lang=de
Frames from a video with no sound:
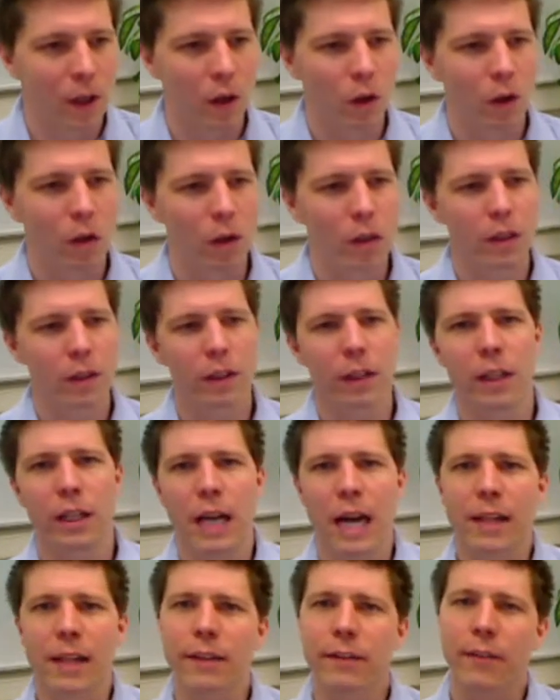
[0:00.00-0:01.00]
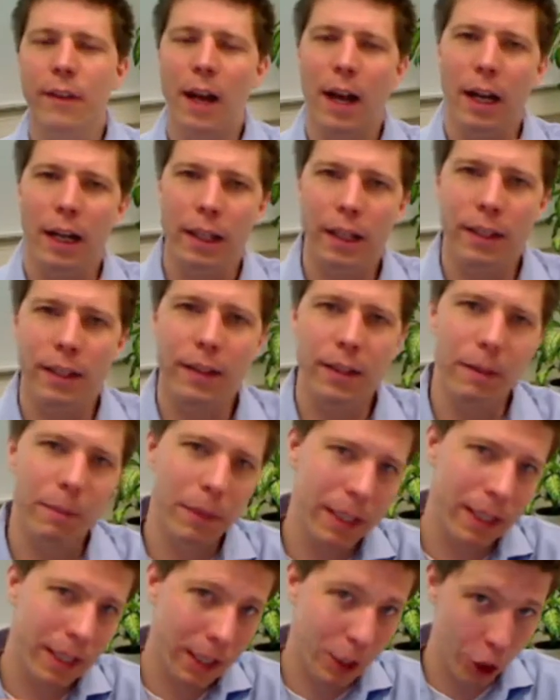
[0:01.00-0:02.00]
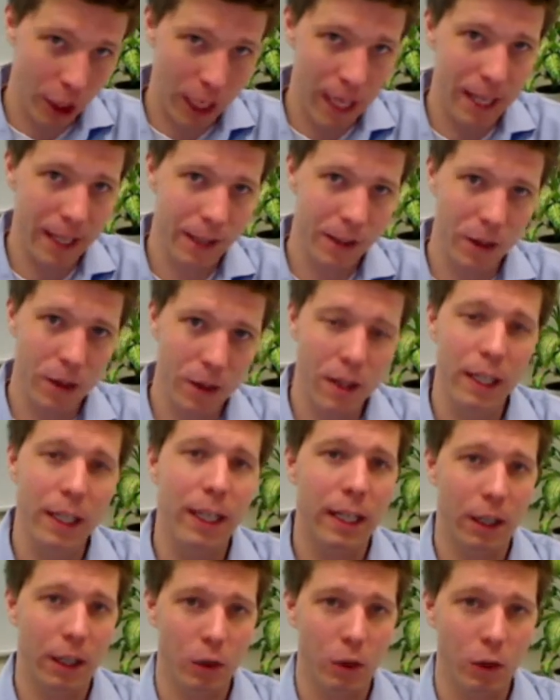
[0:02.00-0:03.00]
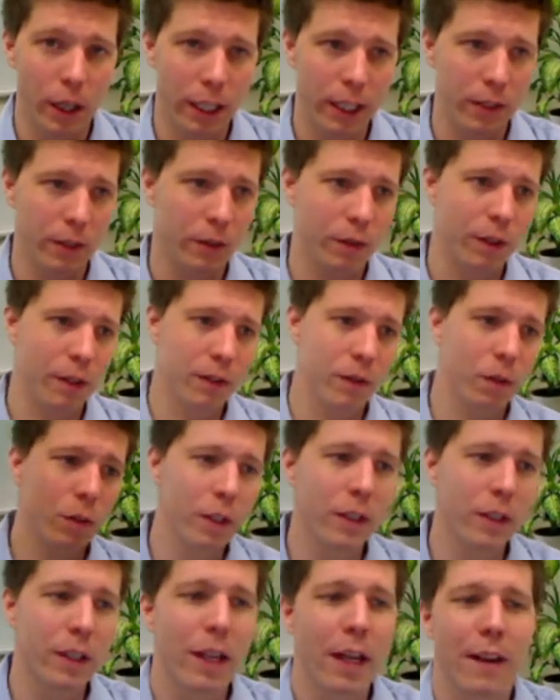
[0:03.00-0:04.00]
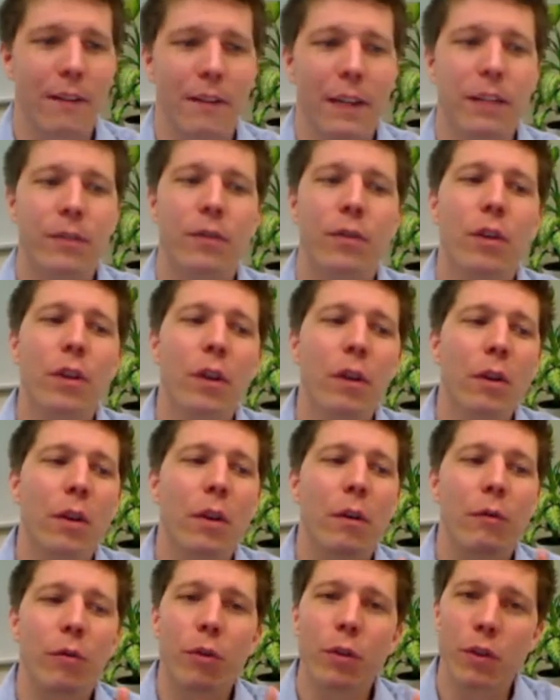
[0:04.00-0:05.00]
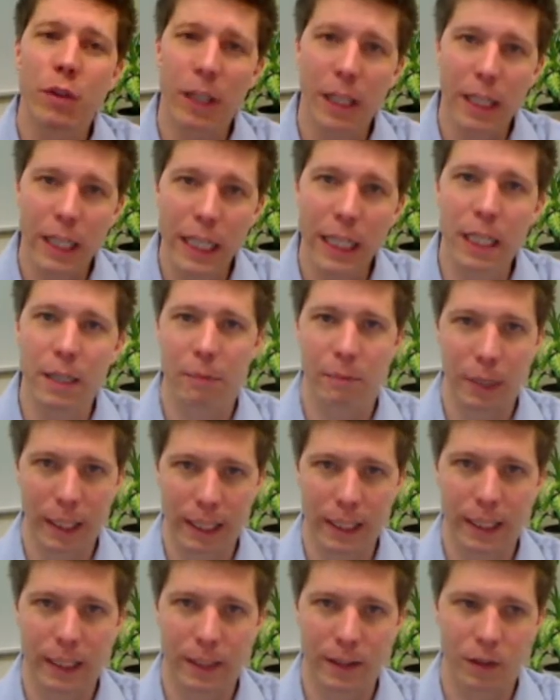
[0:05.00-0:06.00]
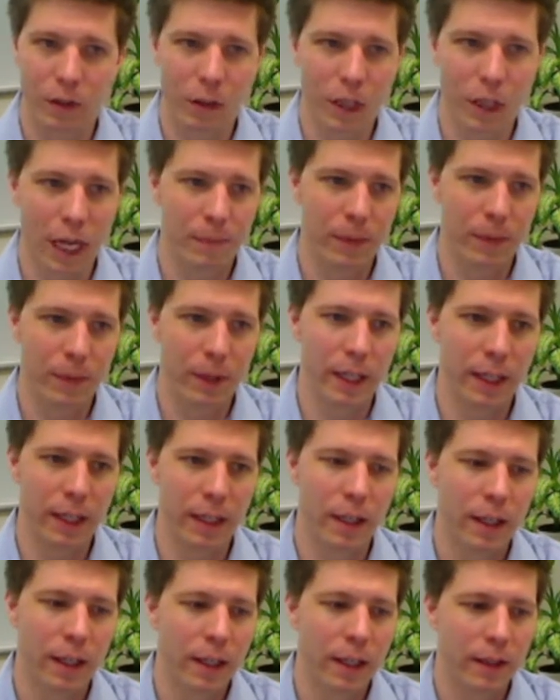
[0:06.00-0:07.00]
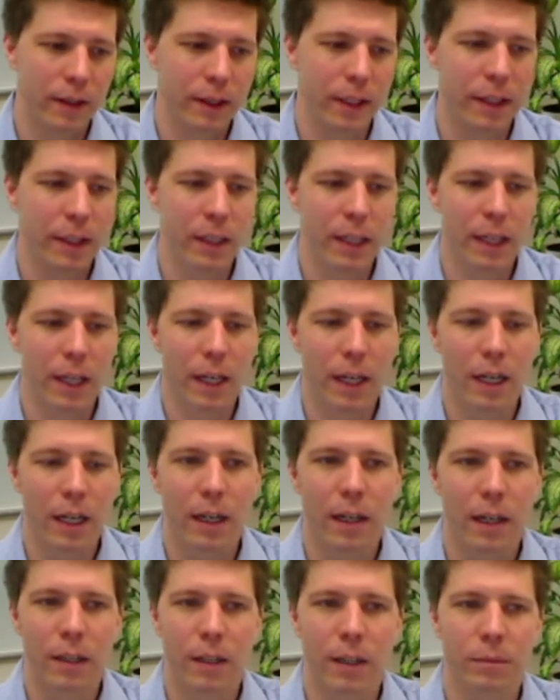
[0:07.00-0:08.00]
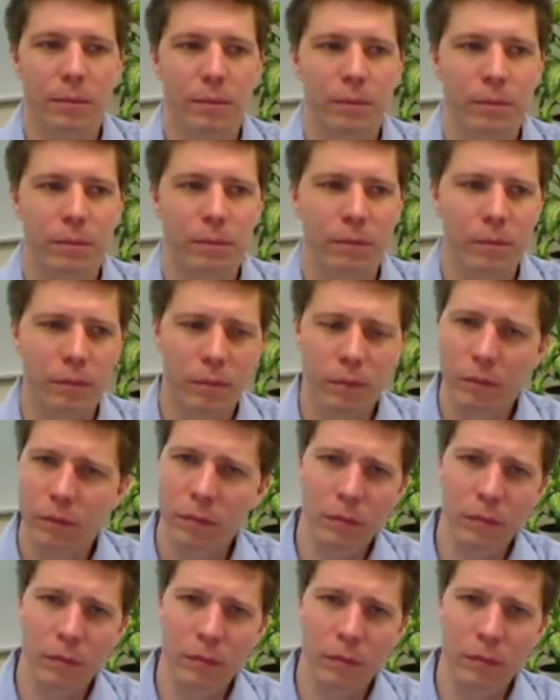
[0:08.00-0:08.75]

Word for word: Und äh, die erste Frage, die man sich stellen sollte in der konkreten Situation ist, was für Funktionalitäten bringt denn das neue Update? Sind da ähm,